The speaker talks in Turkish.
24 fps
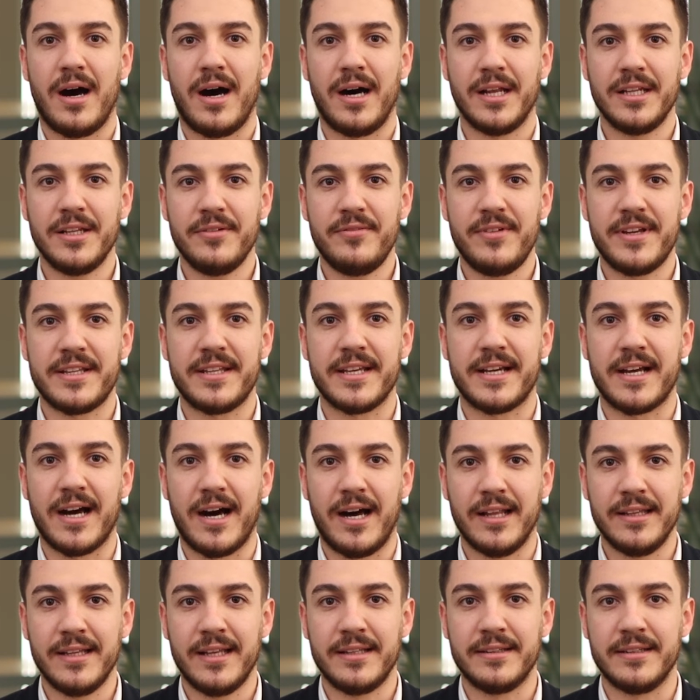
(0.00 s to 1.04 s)
ana verideki
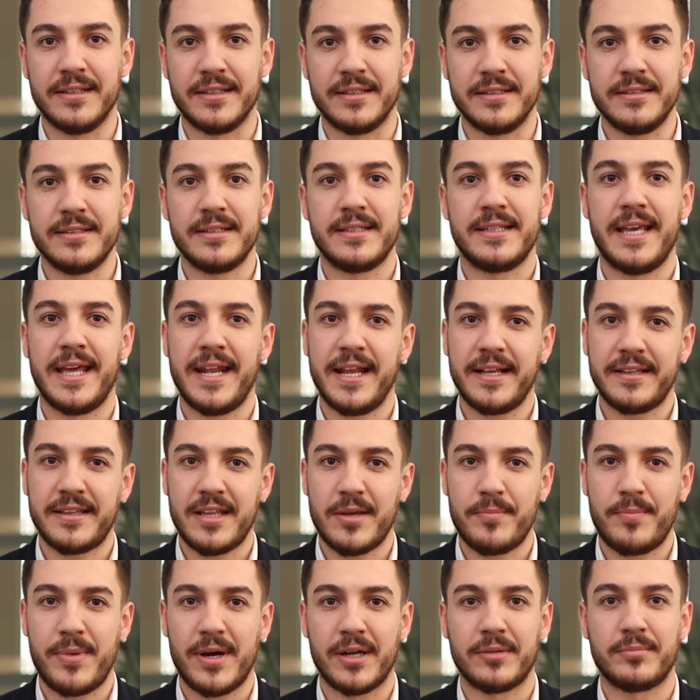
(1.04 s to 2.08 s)
alanların gerek
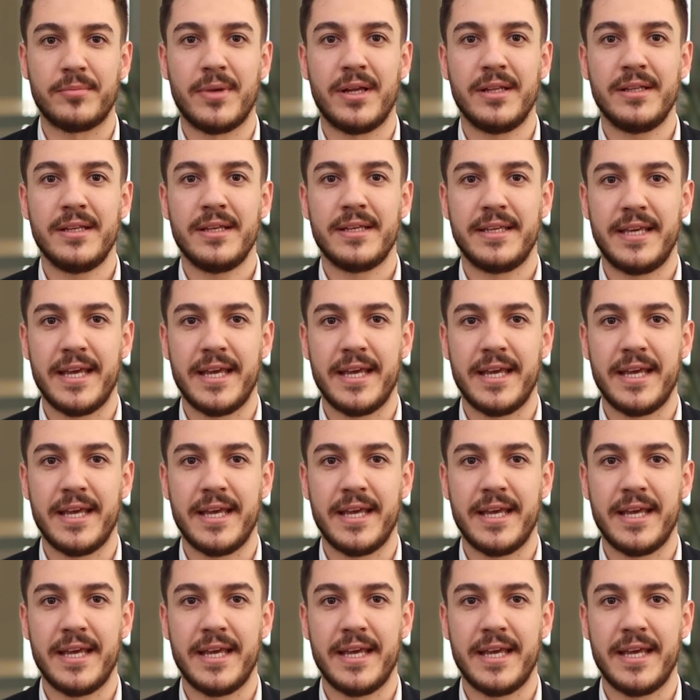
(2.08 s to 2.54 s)
departman